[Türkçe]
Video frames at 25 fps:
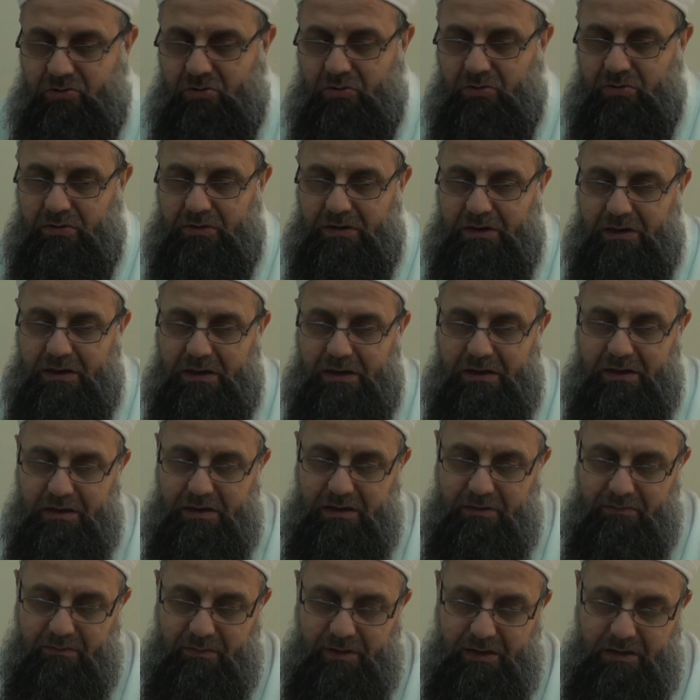çok oldu,
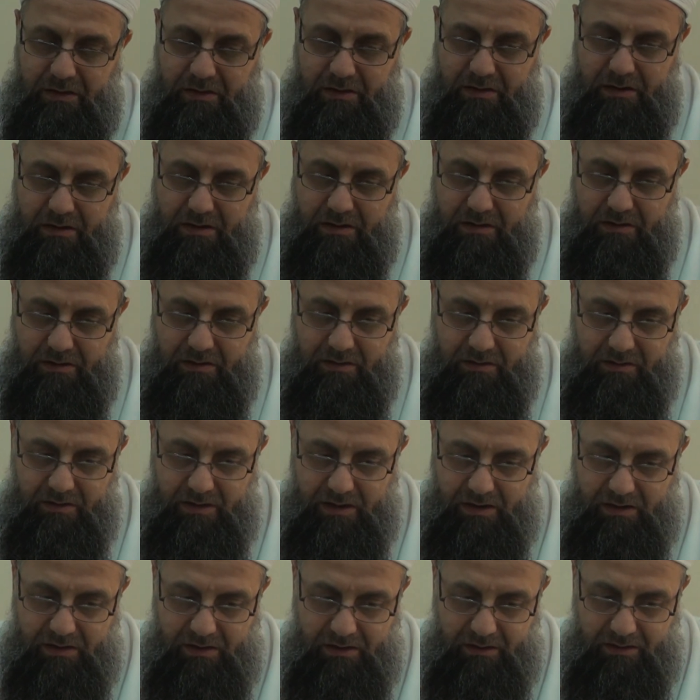kılleti milleti dedi ya,
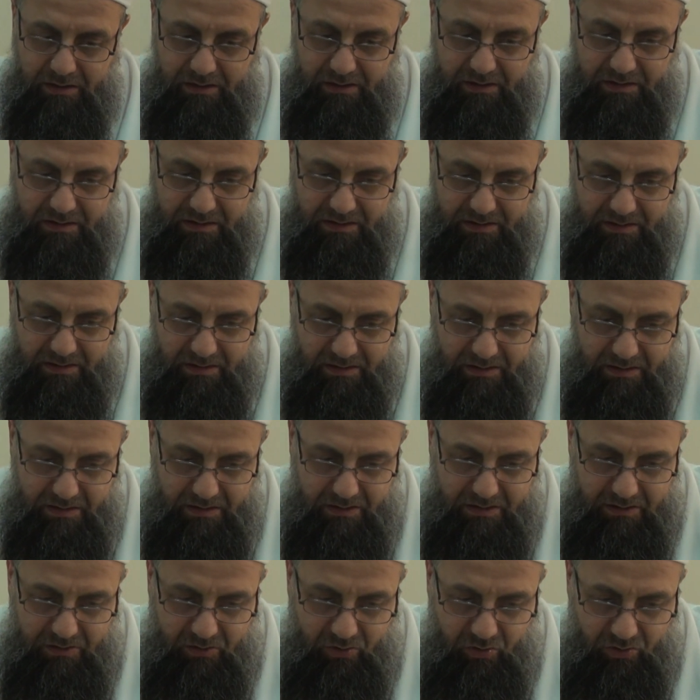karneli karnesiz
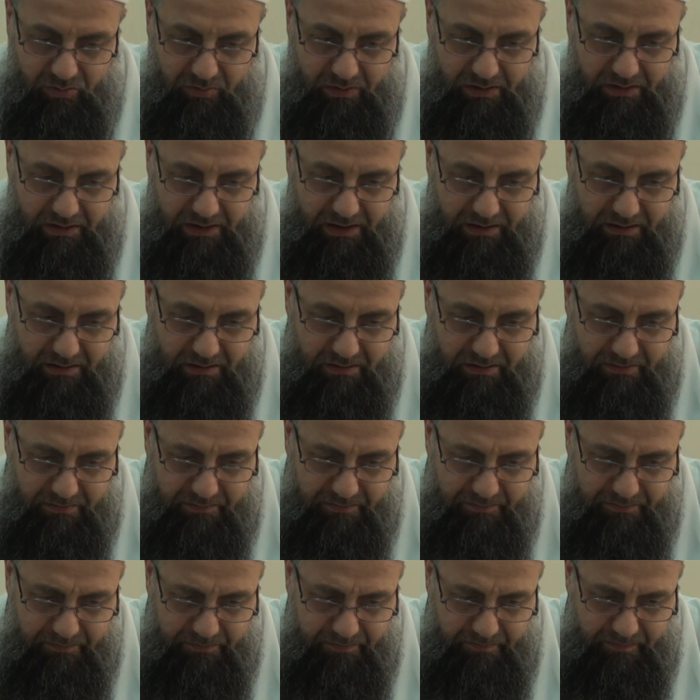durumlar da aynıdır.
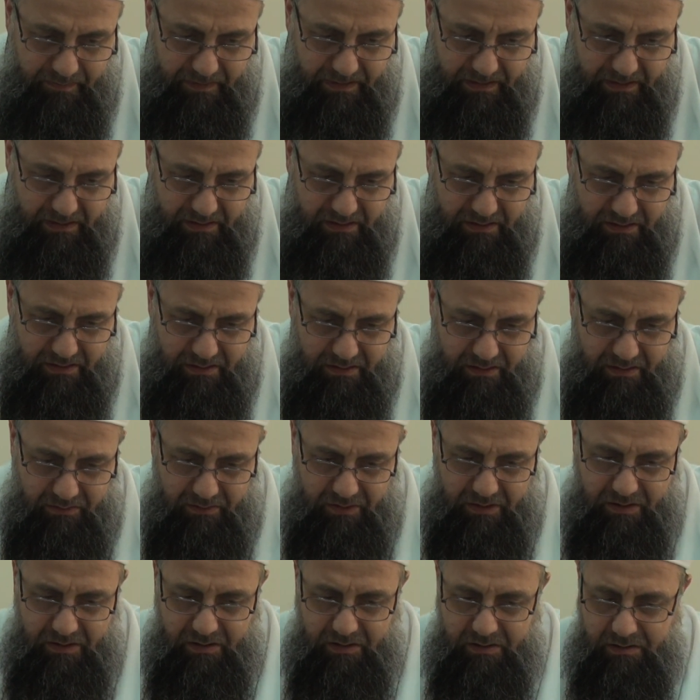
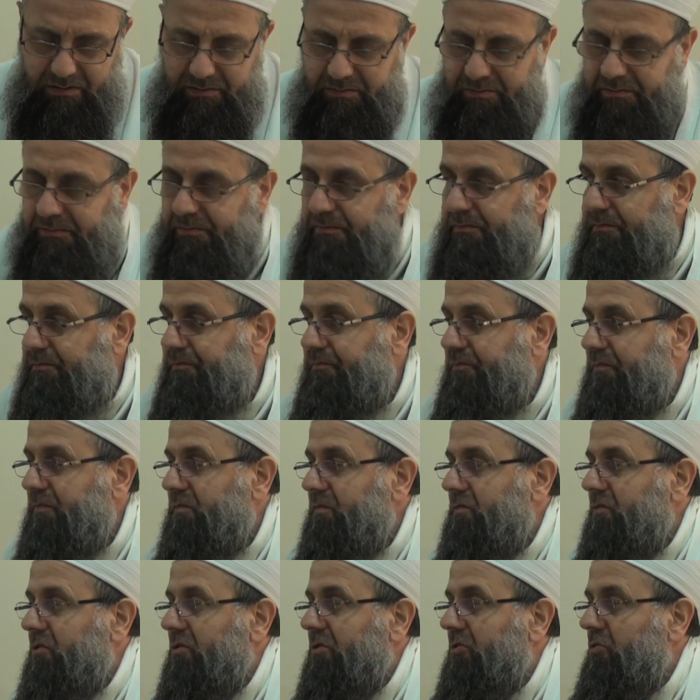Evet.
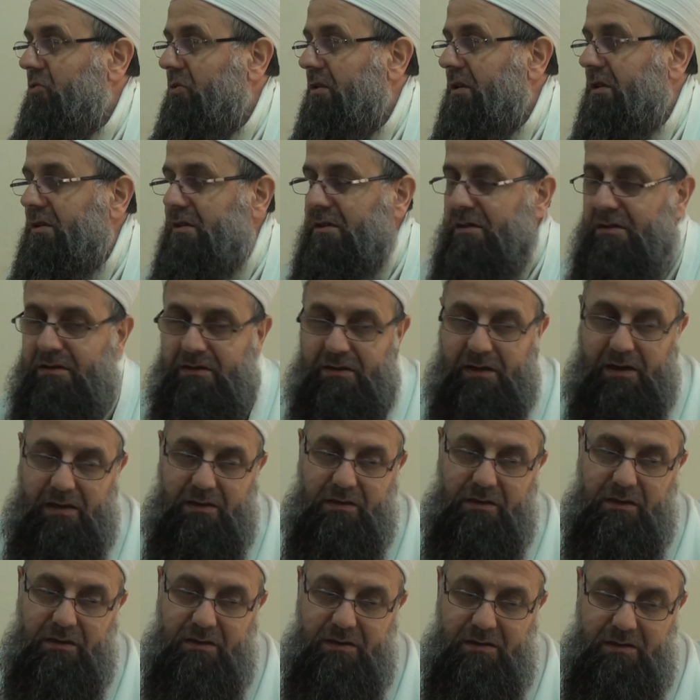Onu da öyle yani
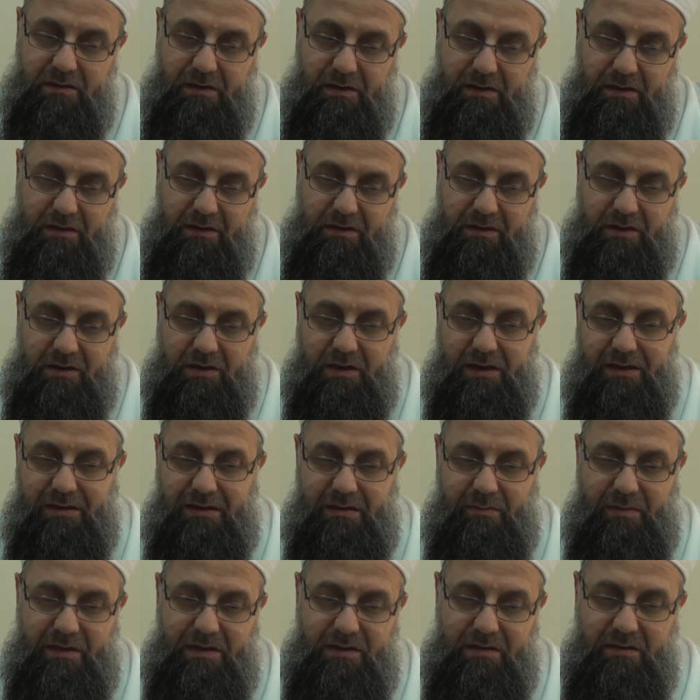kendiniz çıkarın
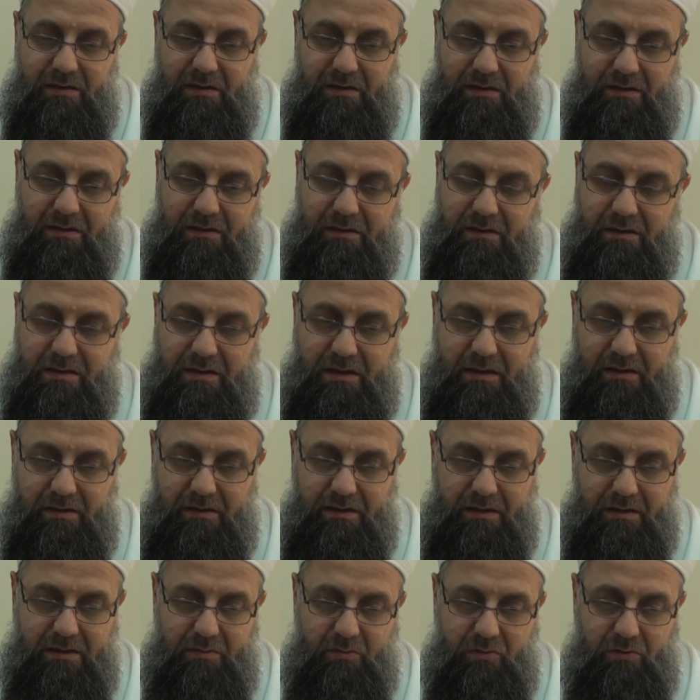demek isteyerek kısa
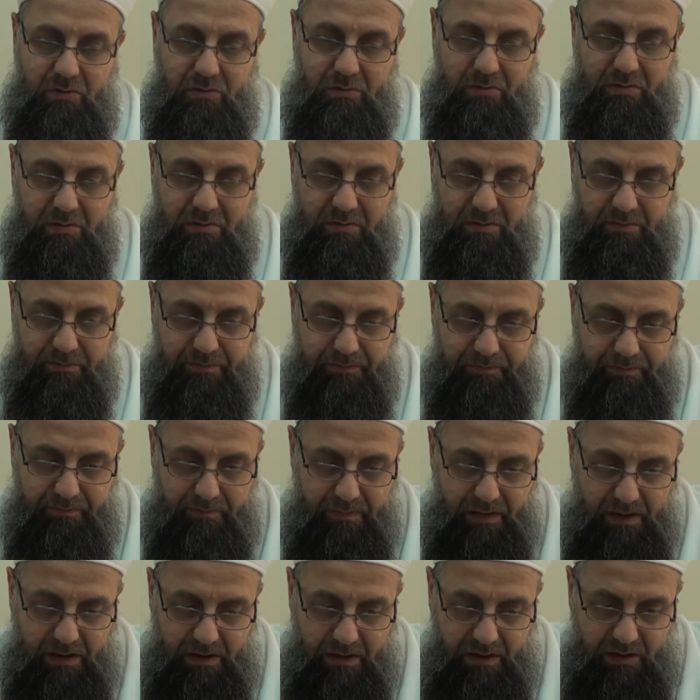kesmiş olduk.
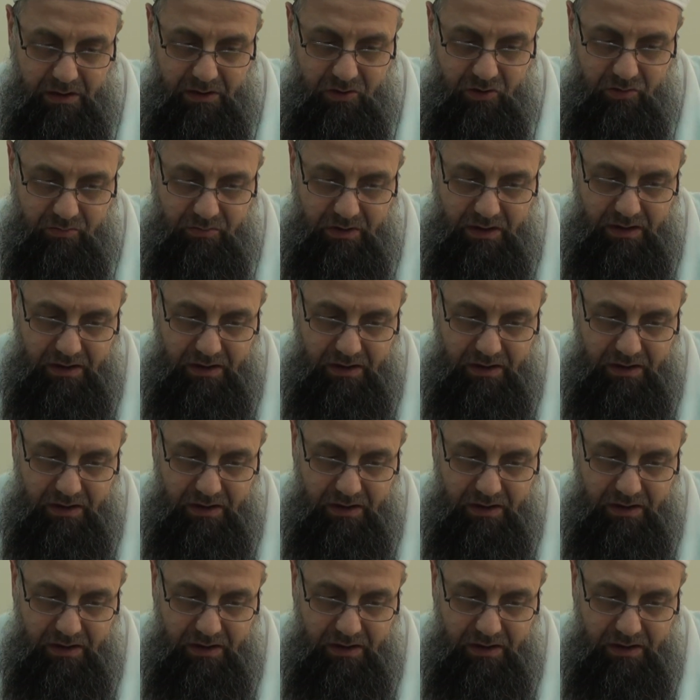Sümme